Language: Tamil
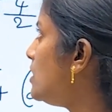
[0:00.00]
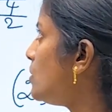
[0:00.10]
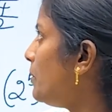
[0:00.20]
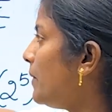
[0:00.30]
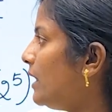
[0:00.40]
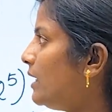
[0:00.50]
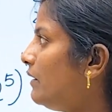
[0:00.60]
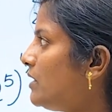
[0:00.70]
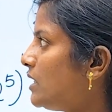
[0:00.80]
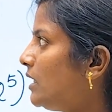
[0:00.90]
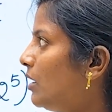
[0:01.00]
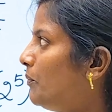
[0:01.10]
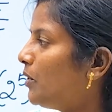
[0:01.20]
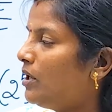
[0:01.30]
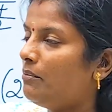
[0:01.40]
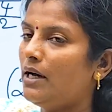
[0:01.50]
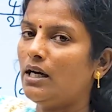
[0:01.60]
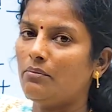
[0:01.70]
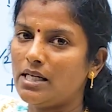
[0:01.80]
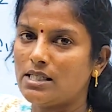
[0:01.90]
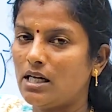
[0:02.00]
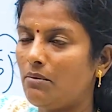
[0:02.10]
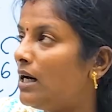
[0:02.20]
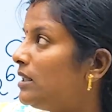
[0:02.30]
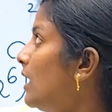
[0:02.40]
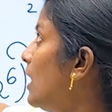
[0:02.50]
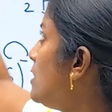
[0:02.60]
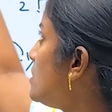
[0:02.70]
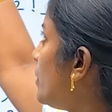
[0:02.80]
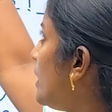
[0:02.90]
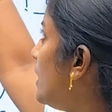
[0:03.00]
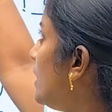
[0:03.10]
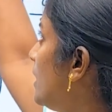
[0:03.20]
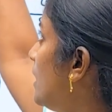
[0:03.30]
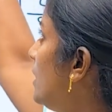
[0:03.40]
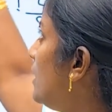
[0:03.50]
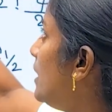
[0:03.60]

ஸோ இப்போ இந்த டிவிஷனுக்கு அப்புறம் நம்ம அங்கே மிக்ஸ்டாக மாற்றலாம் ஸோ இங்கே இருக்க